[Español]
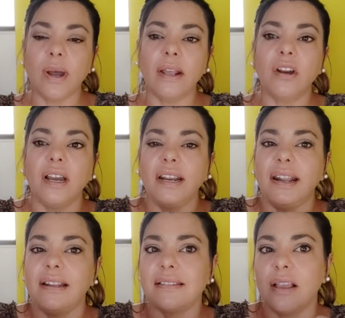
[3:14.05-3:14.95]
Bueno, en
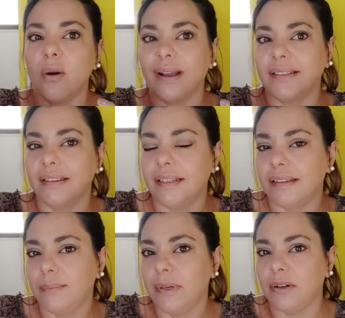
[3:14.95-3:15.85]
general es algo bastante
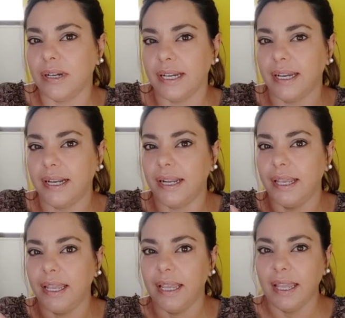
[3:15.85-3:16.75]
típico que
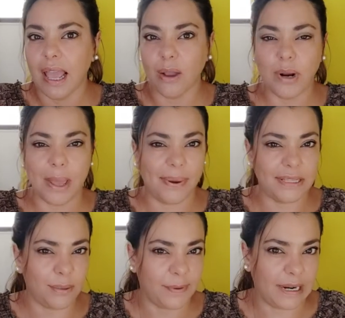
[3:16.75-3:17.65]
genere algún
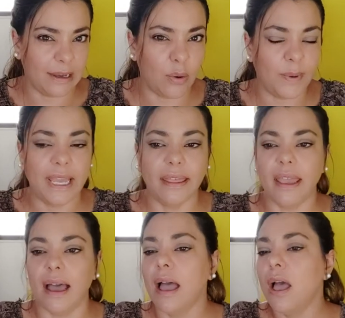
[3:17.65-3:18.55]
espacio para la
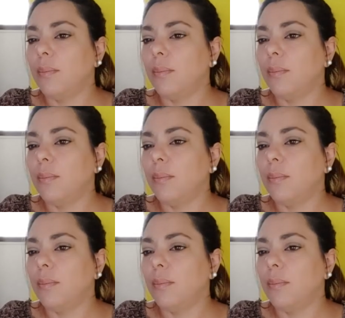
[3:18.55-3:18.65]
comedia.